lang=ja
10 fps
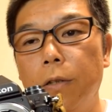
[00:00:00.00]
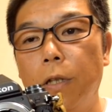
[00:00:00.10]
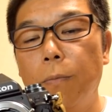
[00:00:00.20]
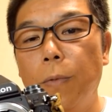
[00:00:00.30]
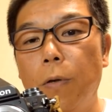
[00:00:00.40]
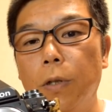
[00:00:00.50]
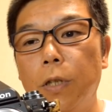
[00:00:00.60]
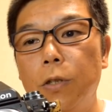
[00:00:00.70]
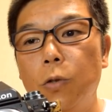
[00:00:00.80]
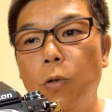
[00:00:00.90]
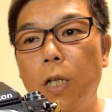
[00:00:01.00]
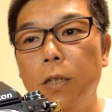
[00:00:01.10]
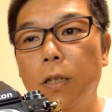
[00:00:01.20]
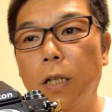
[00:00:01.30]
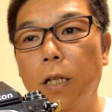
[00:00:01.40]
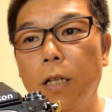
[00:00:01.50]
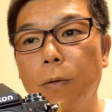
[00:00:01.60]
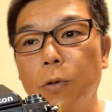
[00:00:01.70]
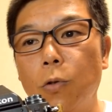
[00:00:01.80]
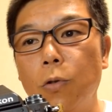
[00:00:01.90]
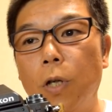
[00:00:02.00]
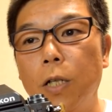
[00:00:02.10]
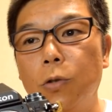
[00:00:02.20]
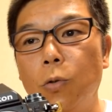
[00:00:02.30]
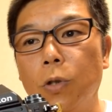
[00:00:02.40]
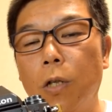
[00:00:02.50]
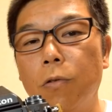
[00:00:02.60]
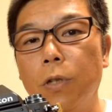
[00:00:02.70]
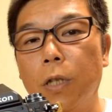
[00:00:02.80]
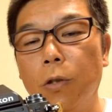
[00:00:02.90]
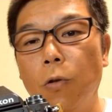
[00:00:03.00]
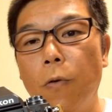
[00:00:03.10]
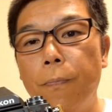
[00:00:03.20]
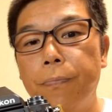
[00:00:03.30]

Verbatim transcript: でまあ私の観点から言えばそういう発想になるんやけど